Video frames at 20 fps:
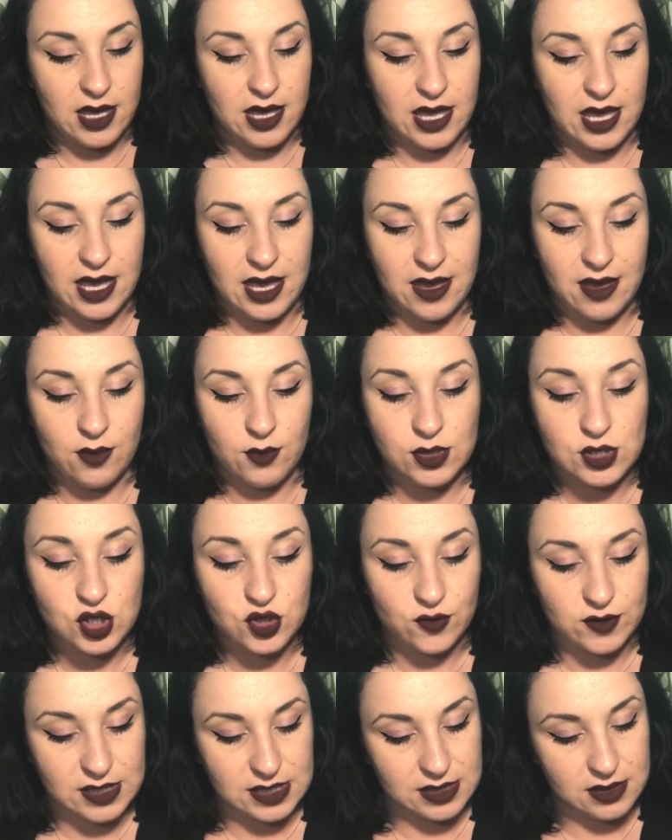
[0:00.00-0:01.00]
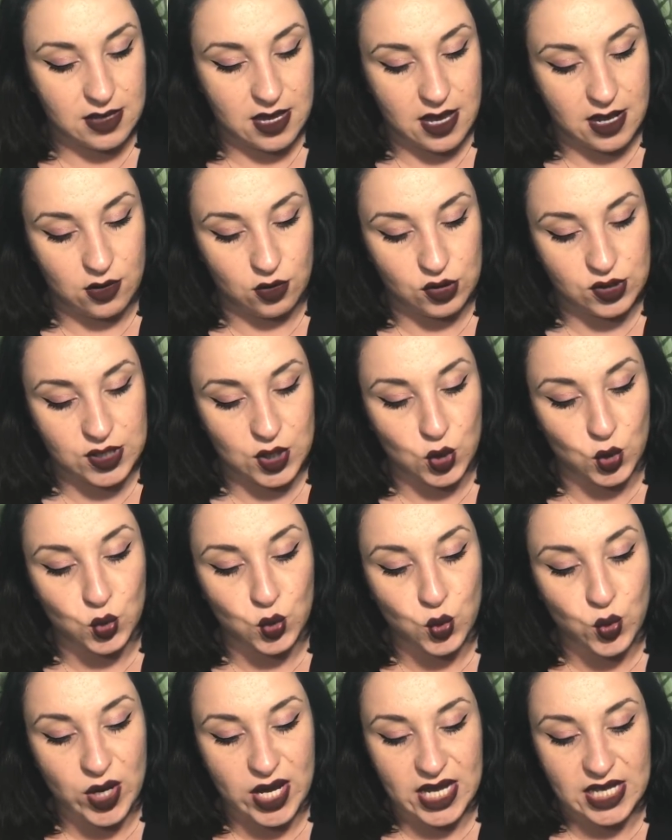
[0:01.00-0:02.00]
e questo è eh, lo
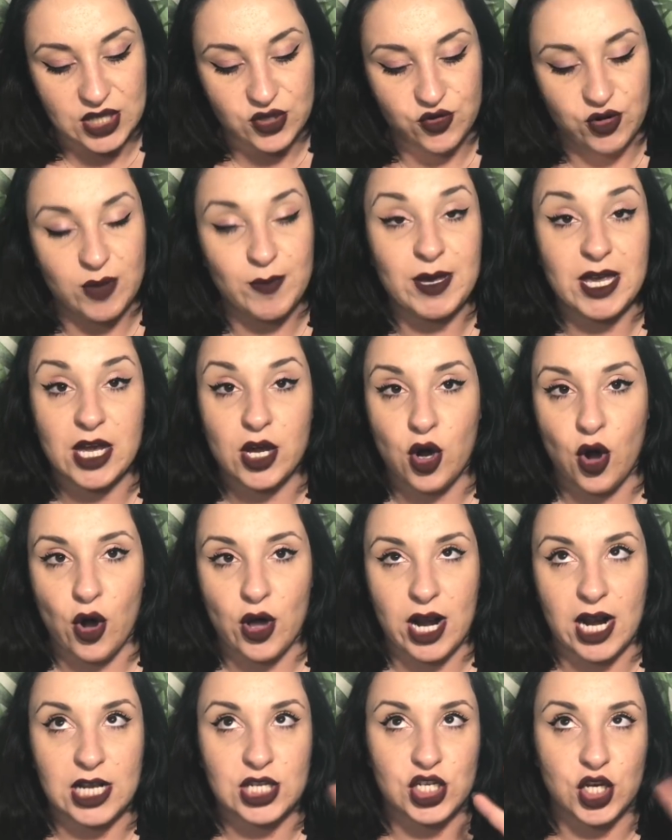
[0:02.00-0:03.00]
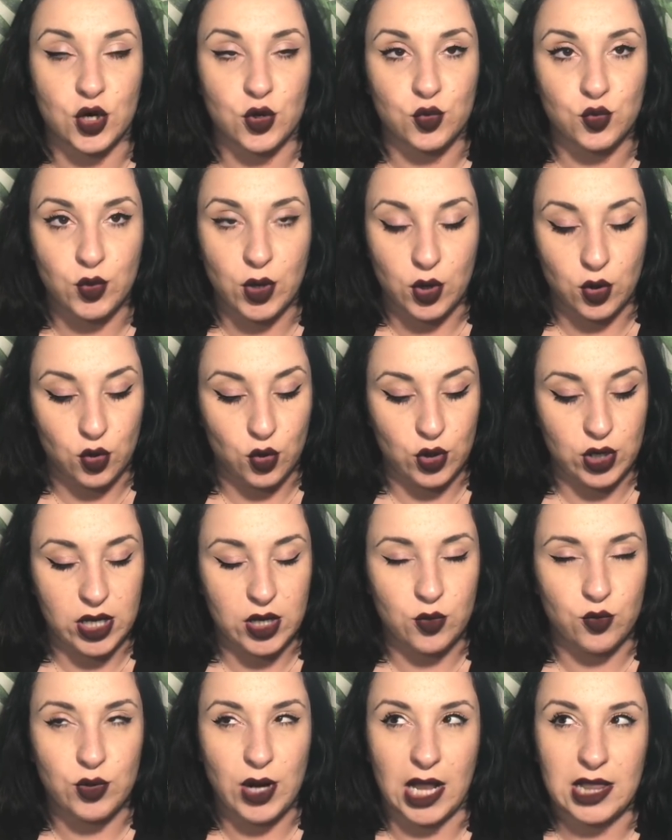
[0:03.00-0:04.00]
02 Dreaming Coral, c'erano due
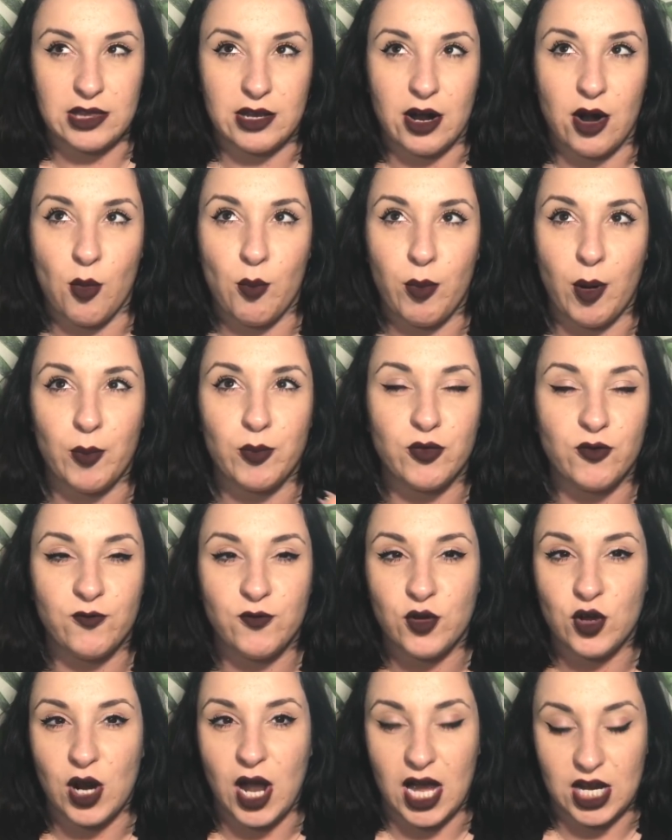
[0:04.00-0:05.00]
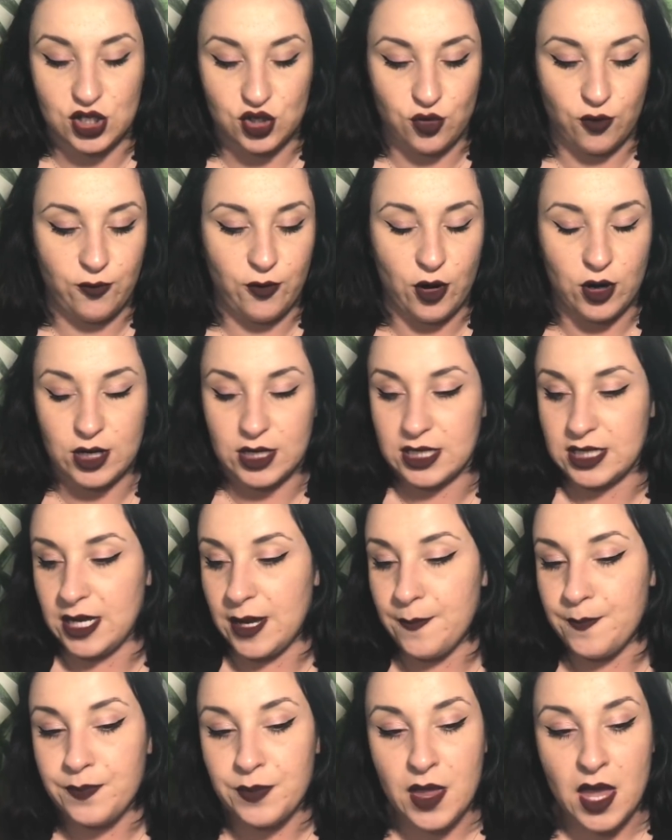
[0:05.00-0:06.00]
colori, un altro era un po' più violaceo
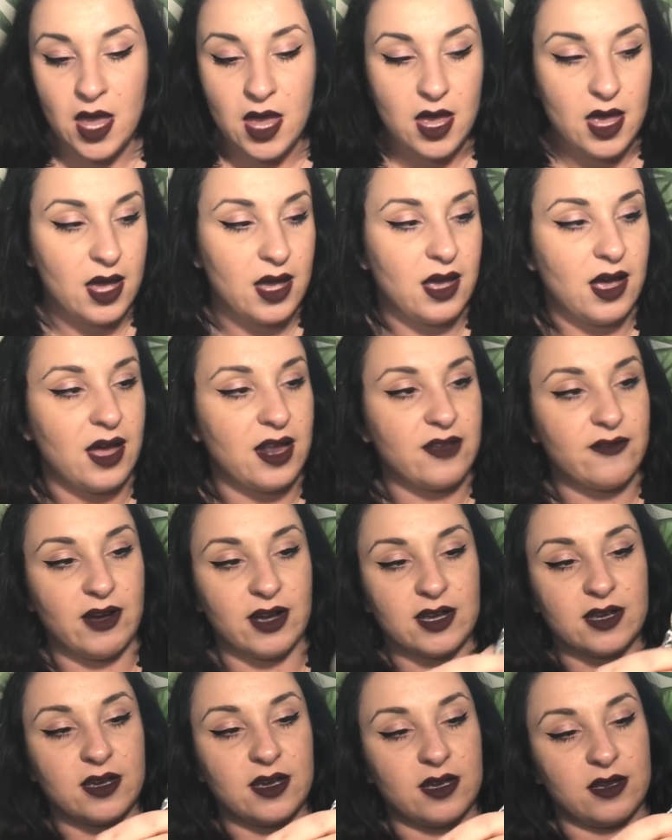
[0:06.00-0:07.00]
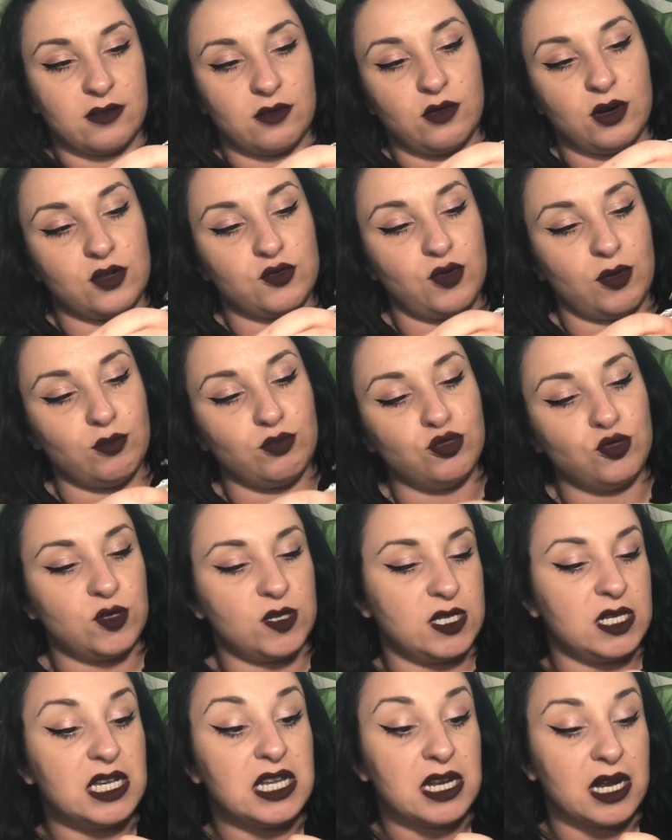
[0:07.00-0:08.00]
forte arriva anche con la sua
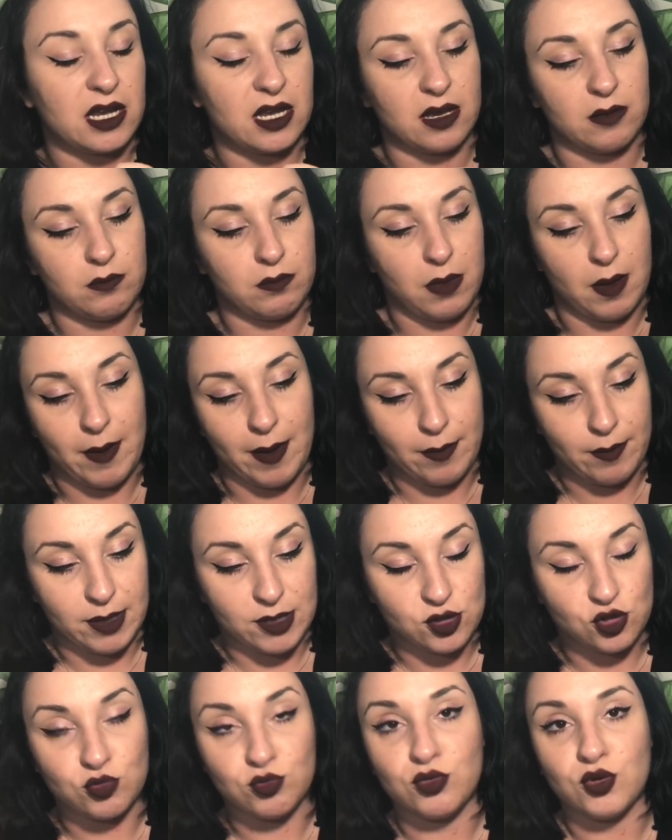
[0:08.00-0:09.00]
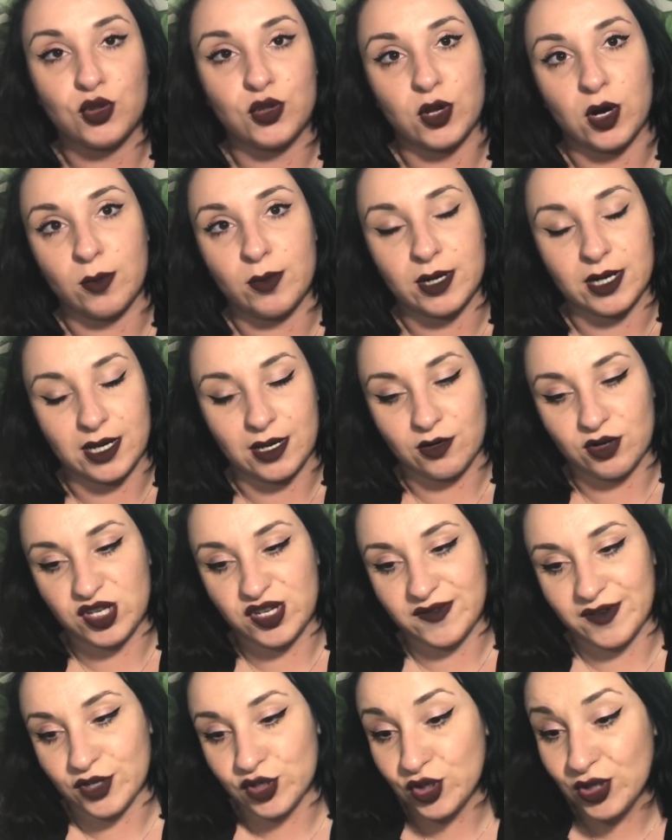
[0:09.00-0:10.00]
bustina che vabbè, penso butterò perché non
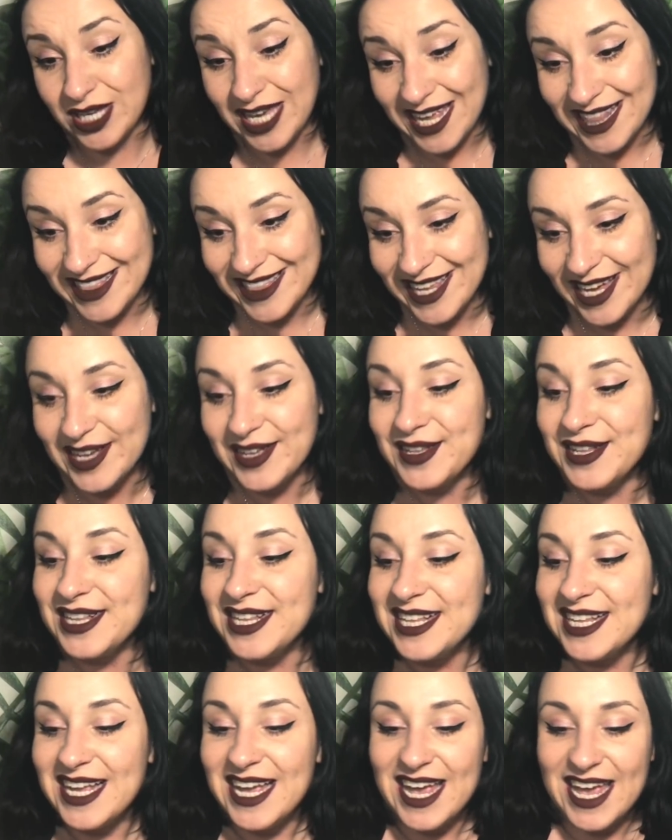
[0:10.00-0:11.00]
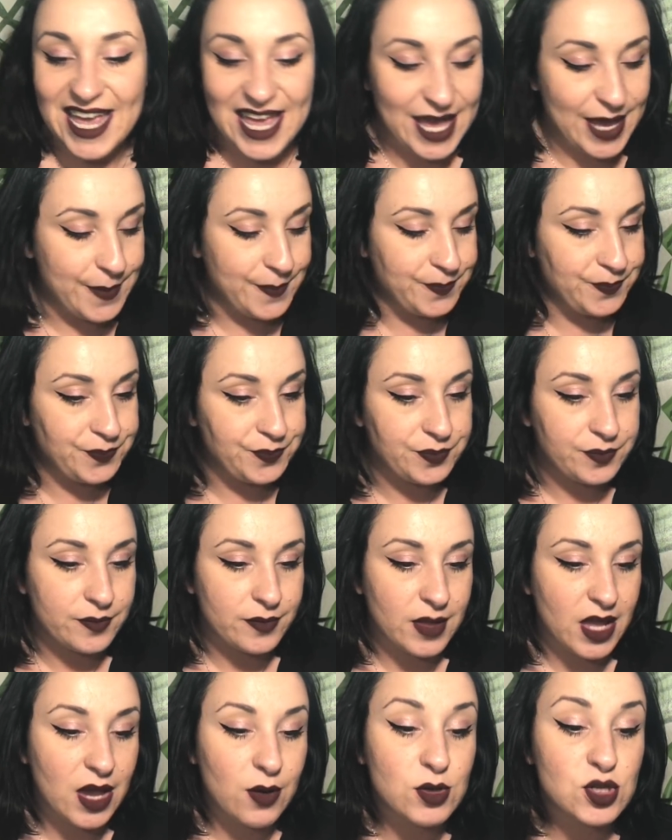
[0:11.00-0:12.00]
ci faccio niente e,
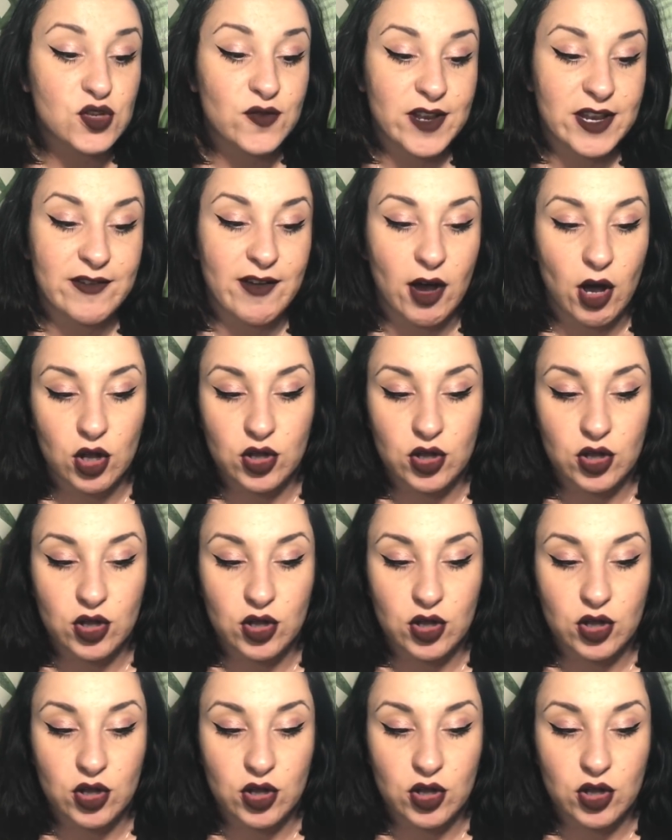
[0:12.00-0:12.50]
ehm, e questo veniva